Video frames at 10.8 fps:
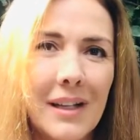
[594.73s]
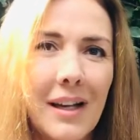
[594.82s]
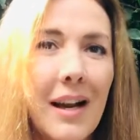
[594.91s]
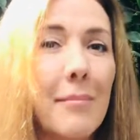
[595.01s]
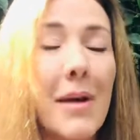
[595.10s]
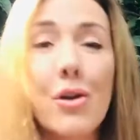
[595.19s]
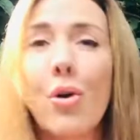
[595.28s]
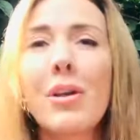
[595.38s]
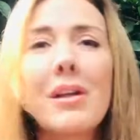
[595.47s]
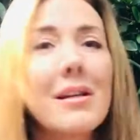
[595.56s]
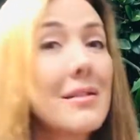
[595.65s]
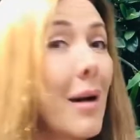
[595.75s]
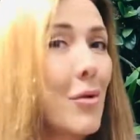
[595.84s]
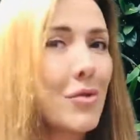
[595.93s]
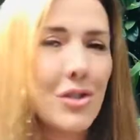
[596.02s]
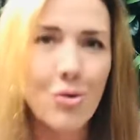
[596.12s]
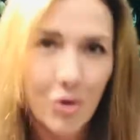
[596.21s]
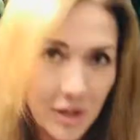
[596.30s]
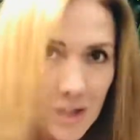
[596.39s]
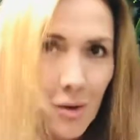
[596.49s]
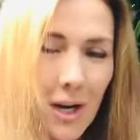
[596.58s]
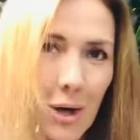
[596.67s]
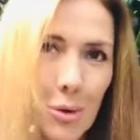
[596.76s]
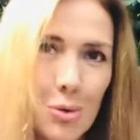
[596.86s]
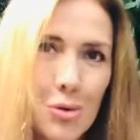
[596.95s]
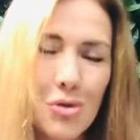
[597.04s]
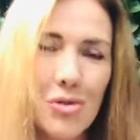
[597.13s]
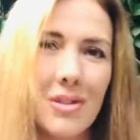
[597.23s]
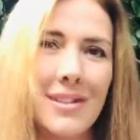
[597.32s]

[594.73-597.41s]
La mayoría estamos escogiendo la luz